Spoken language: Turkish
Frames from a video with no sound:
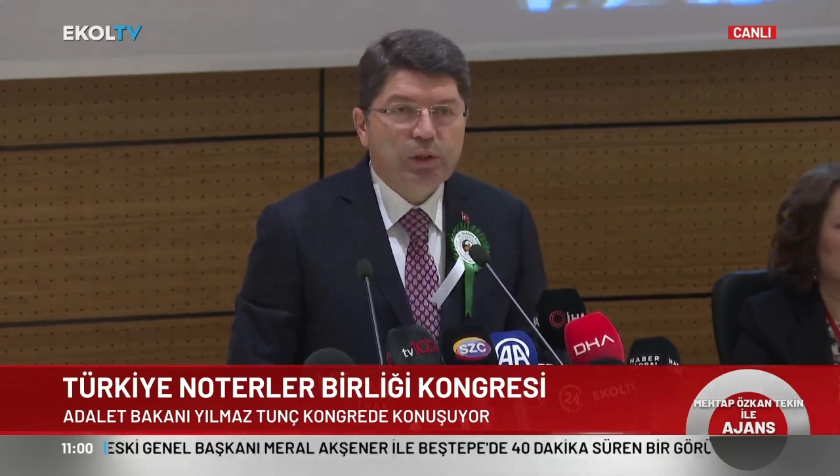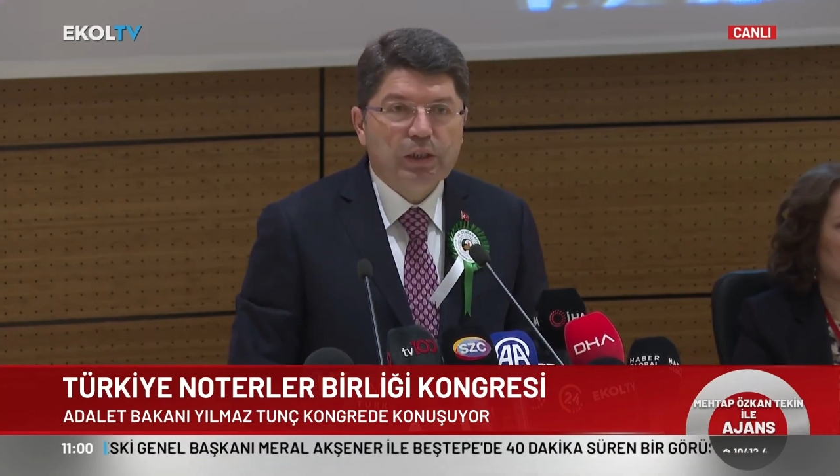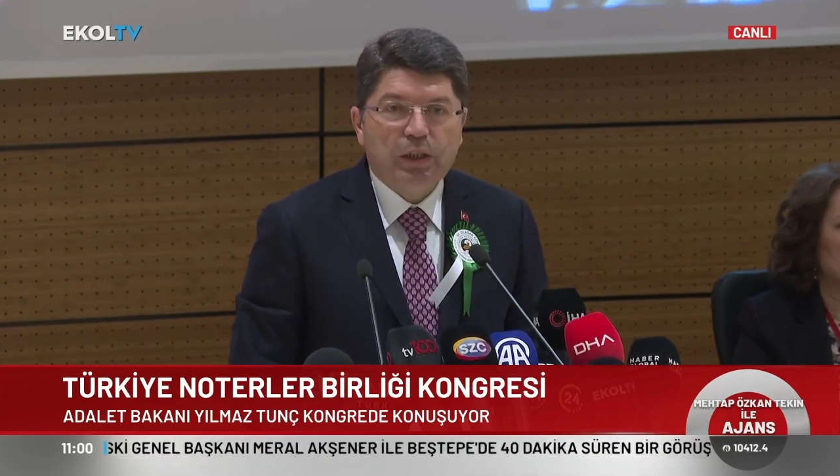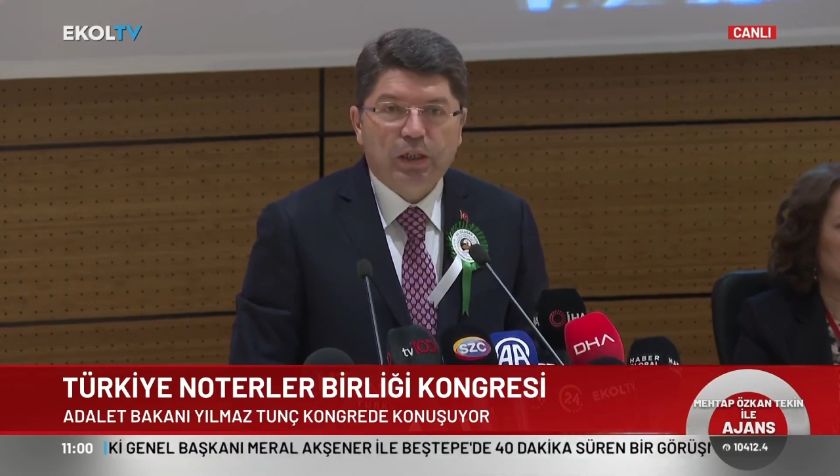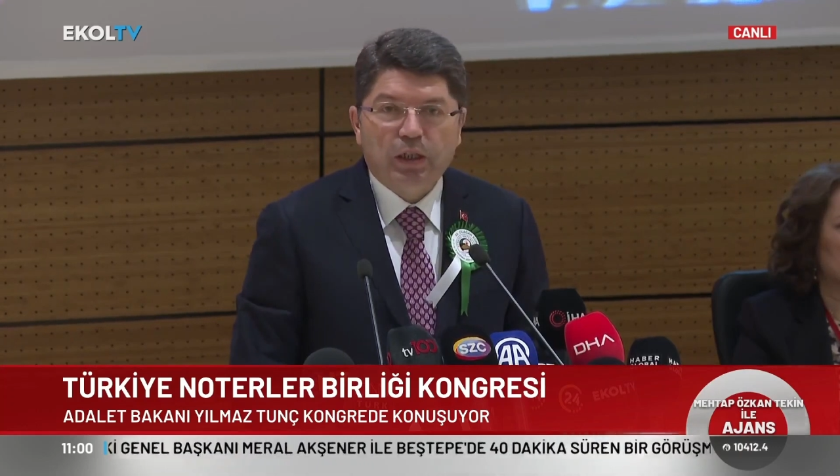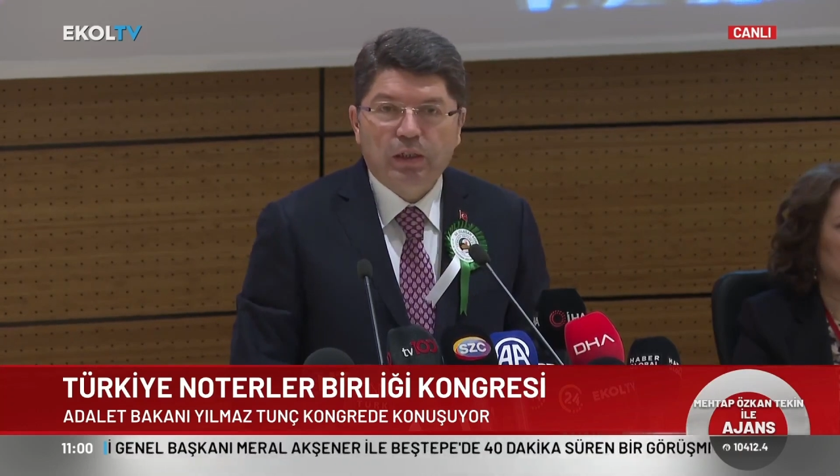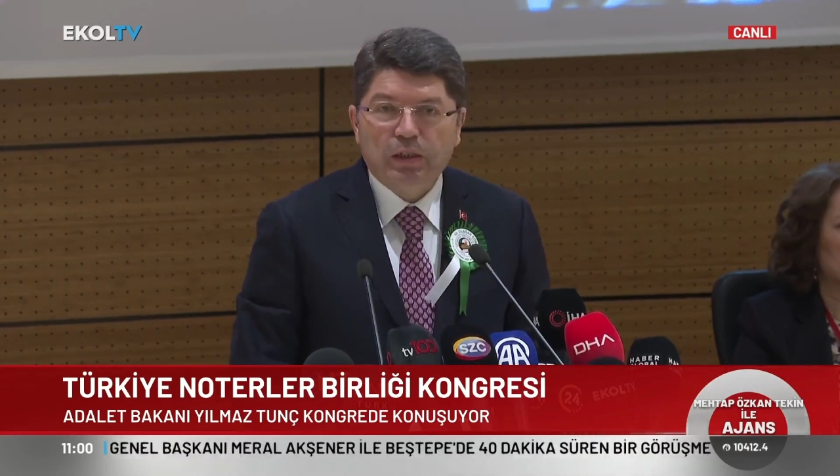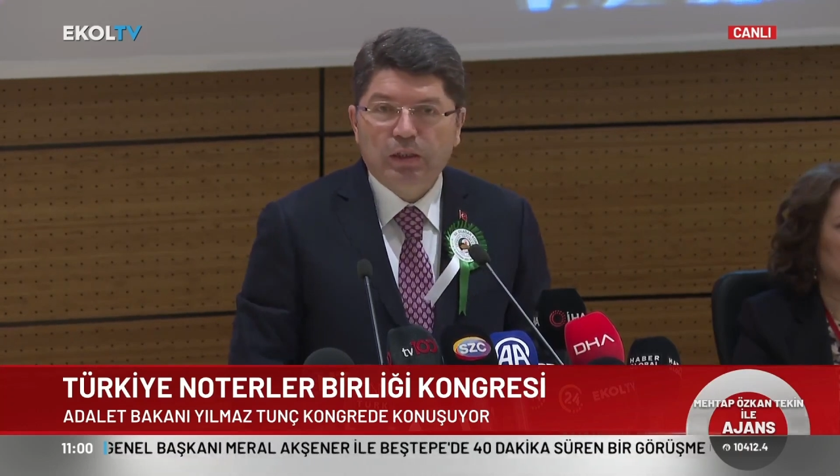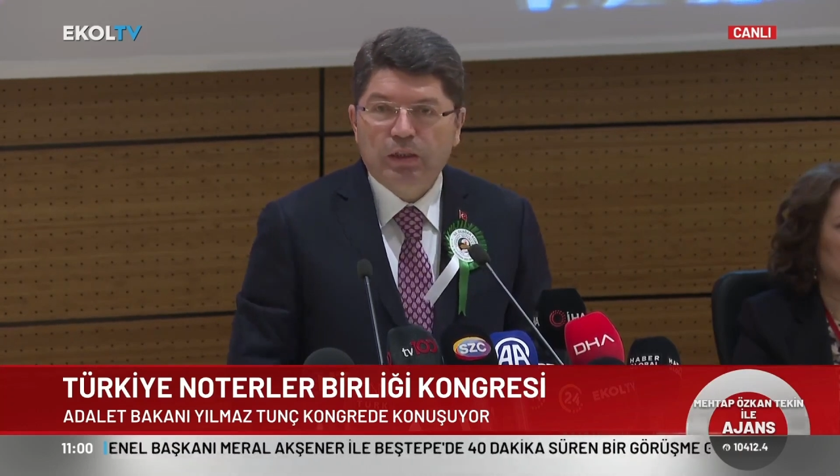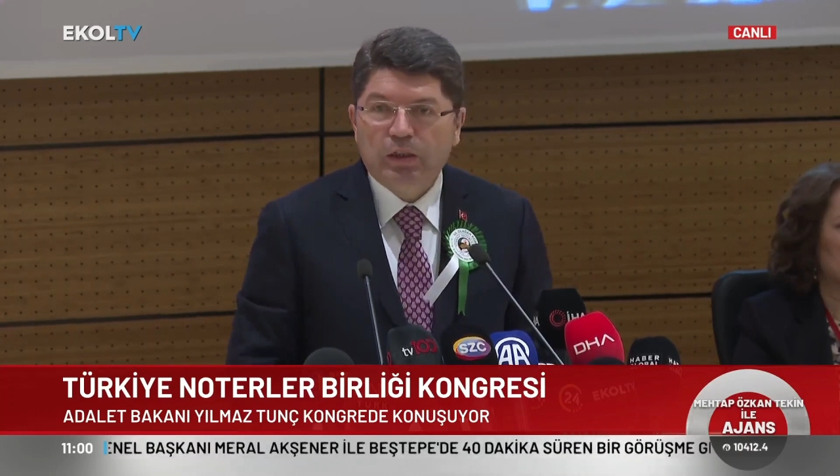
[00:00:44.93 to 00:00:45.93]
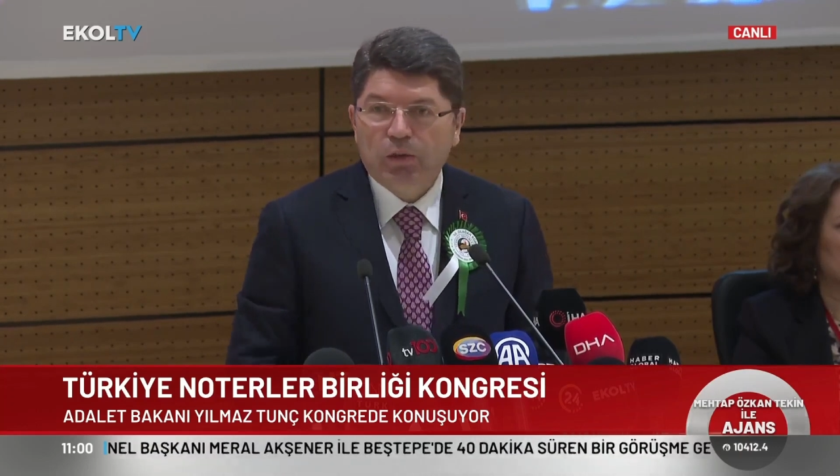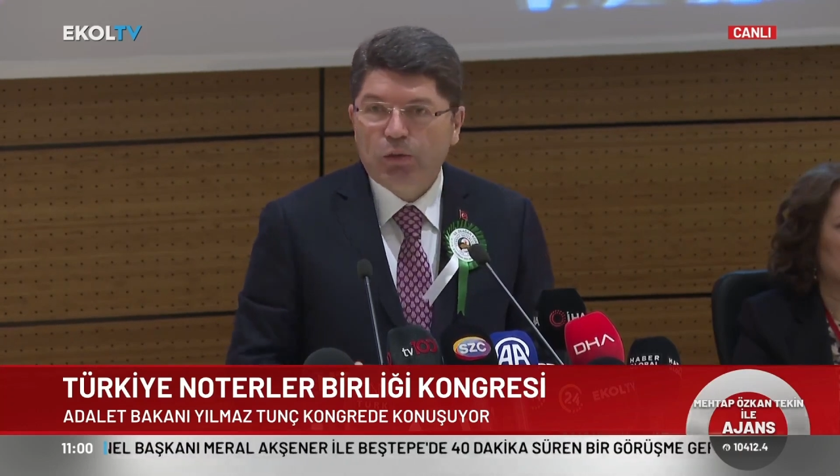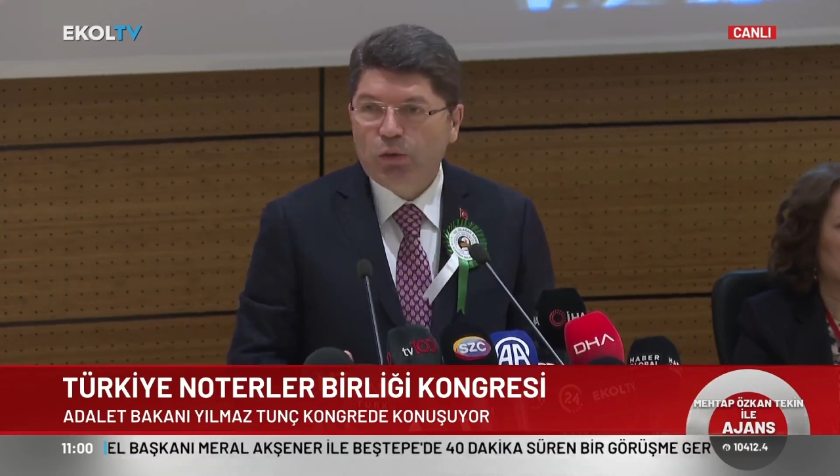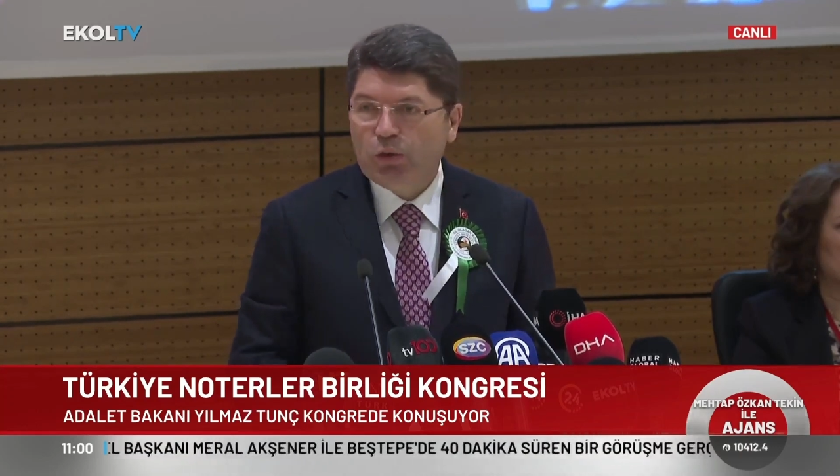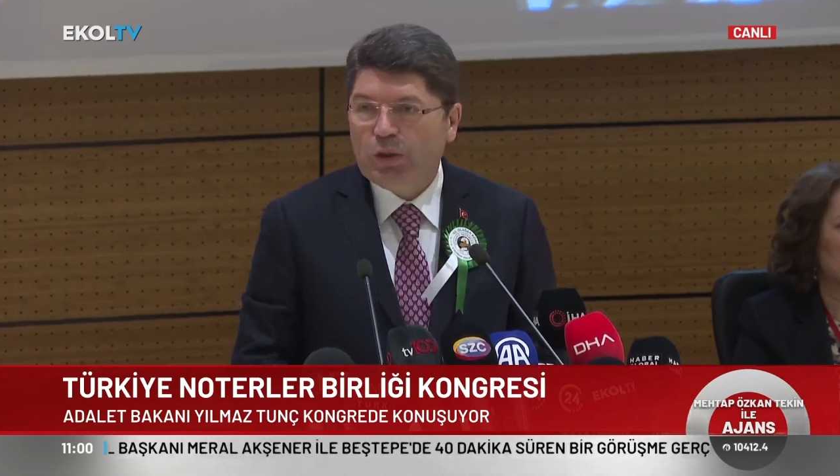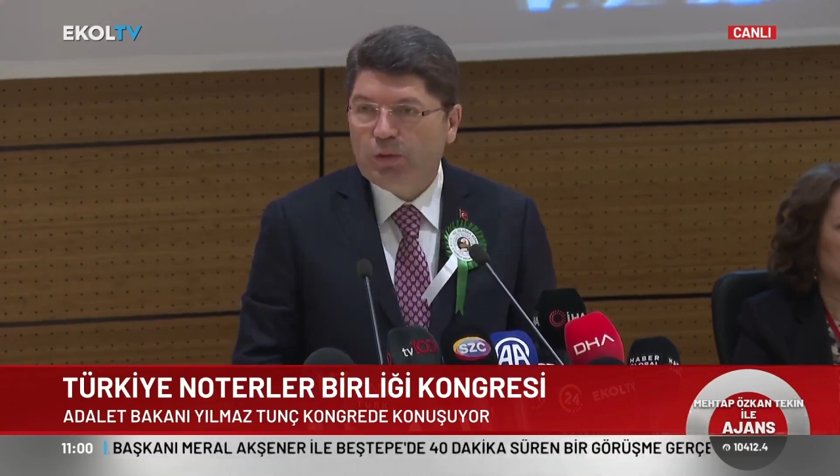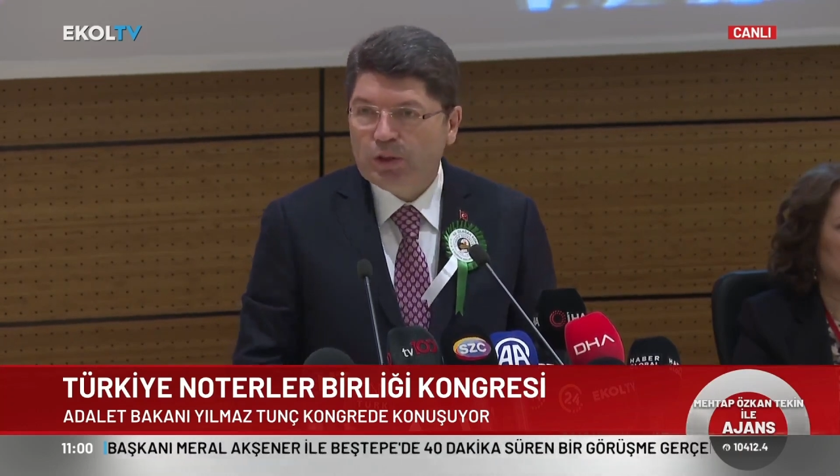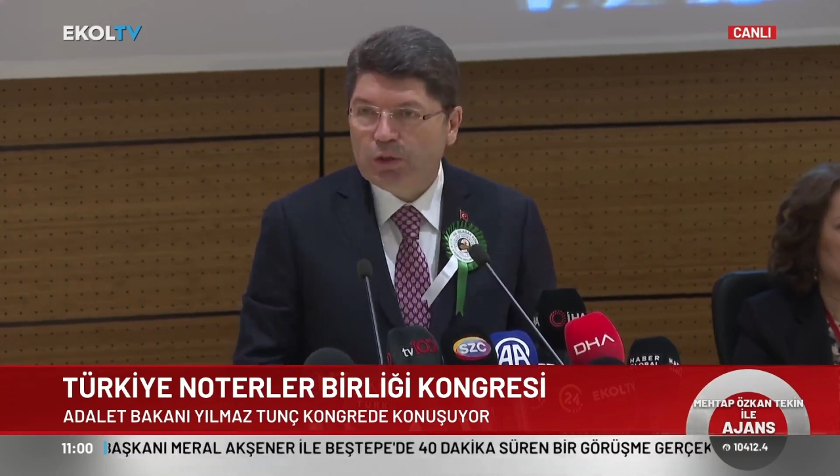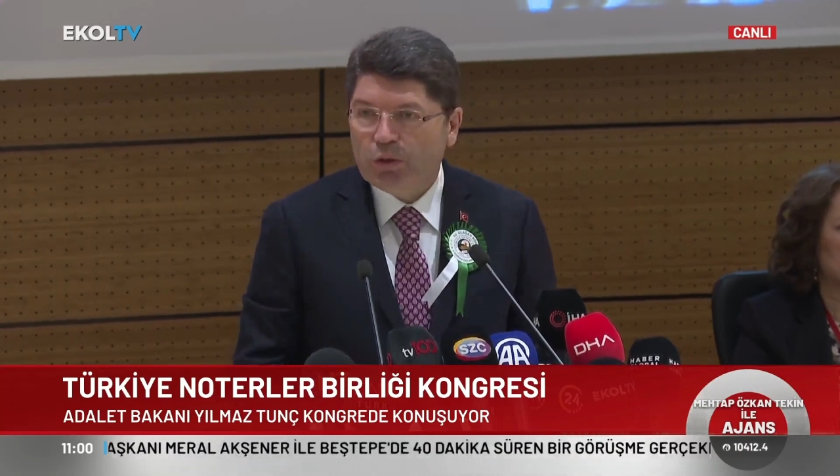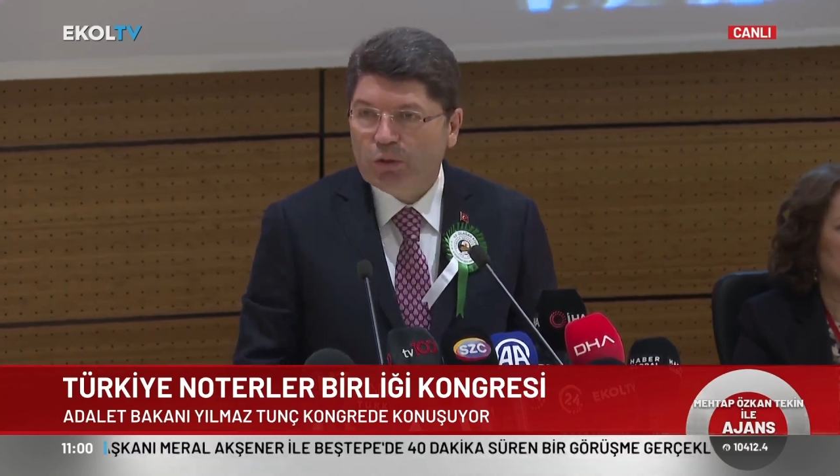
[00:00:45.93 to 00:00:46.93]
tedbir kararının
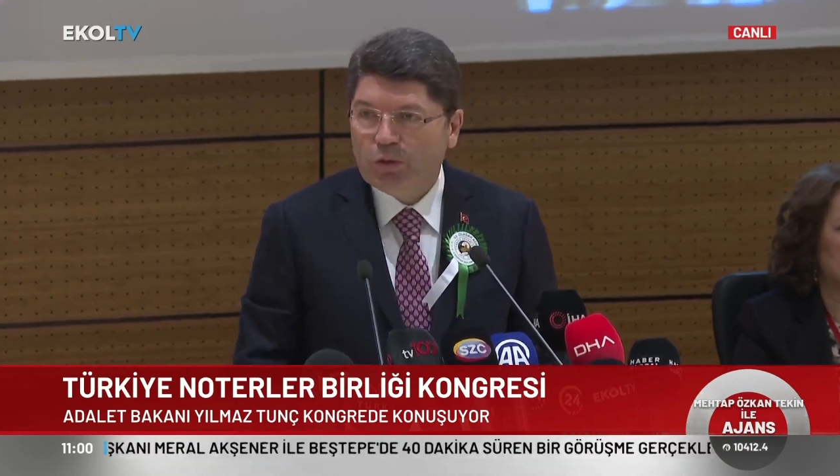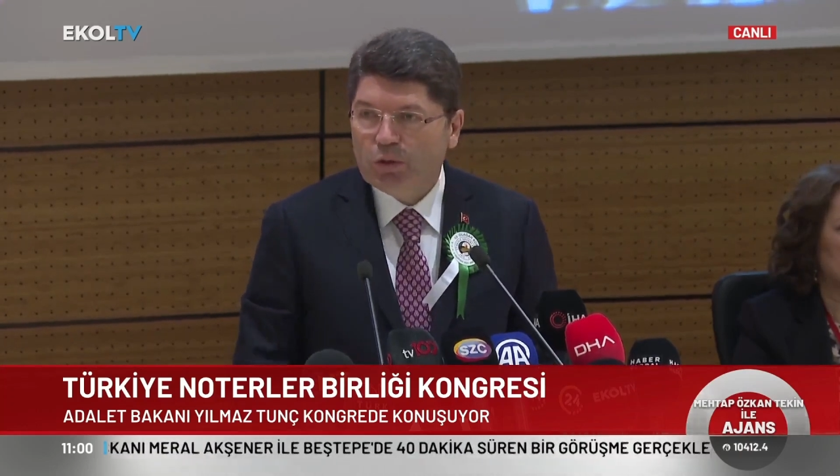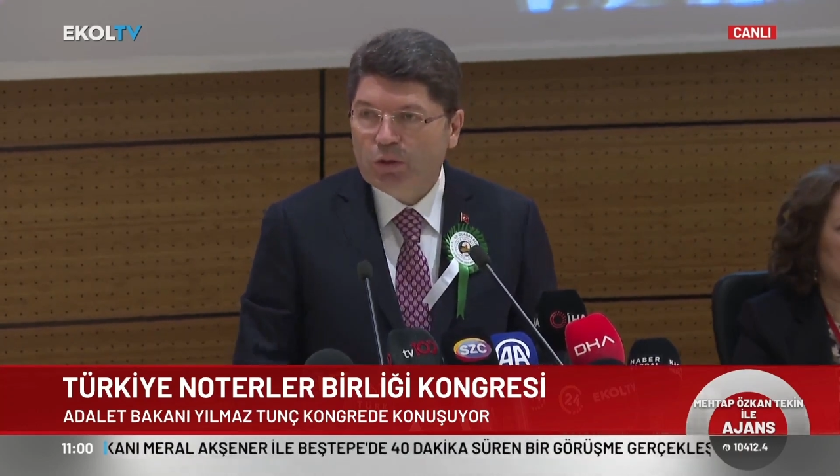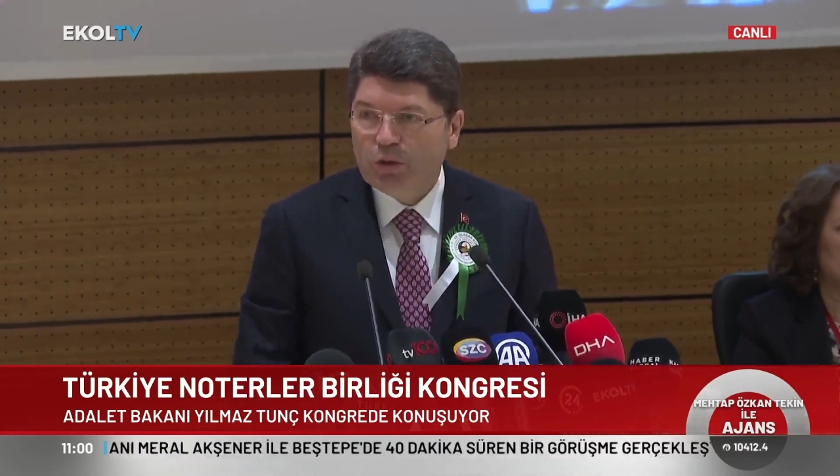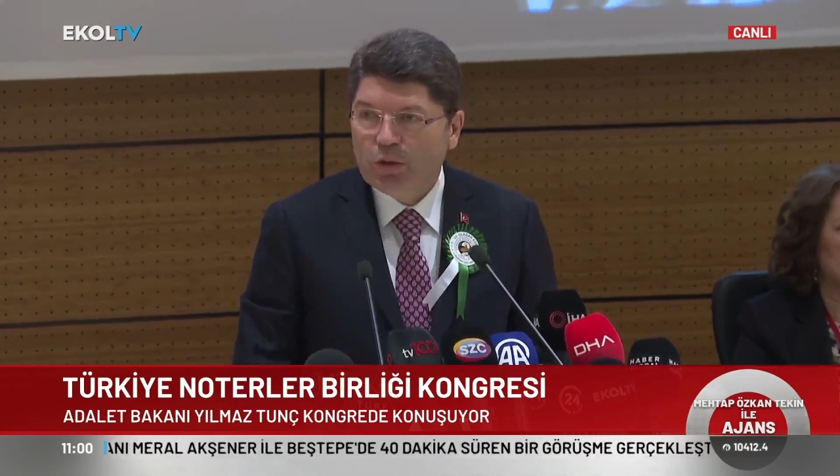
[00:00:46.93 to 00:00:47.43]
uygulaması yok.